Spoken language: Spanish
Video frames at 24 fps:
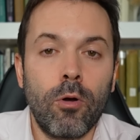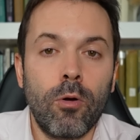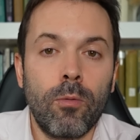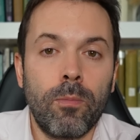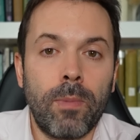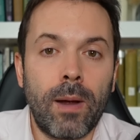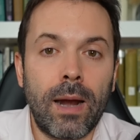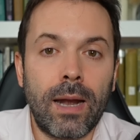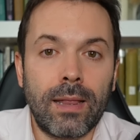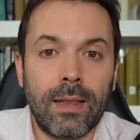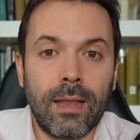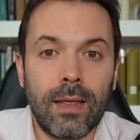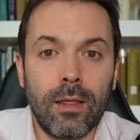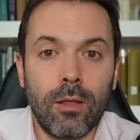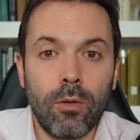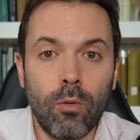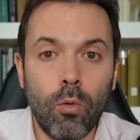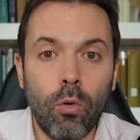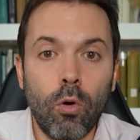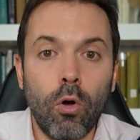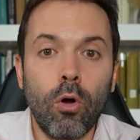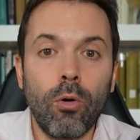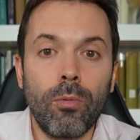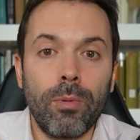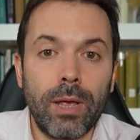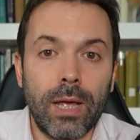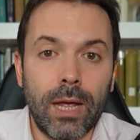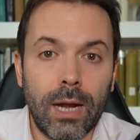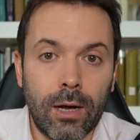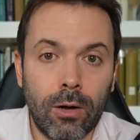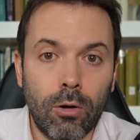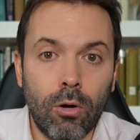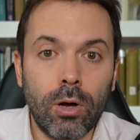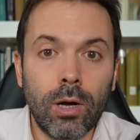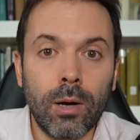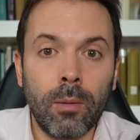por parte de un
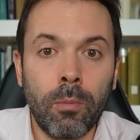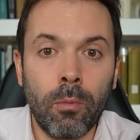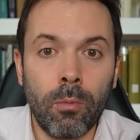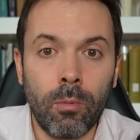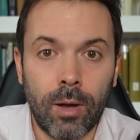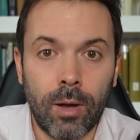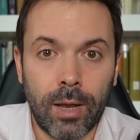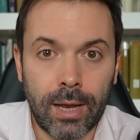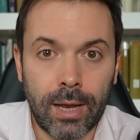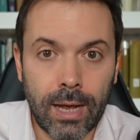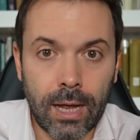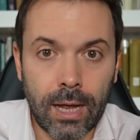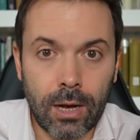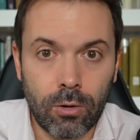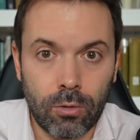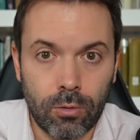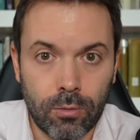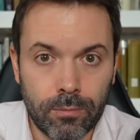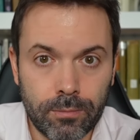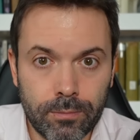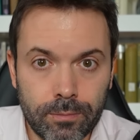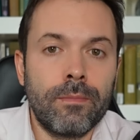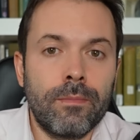gobierno republicano.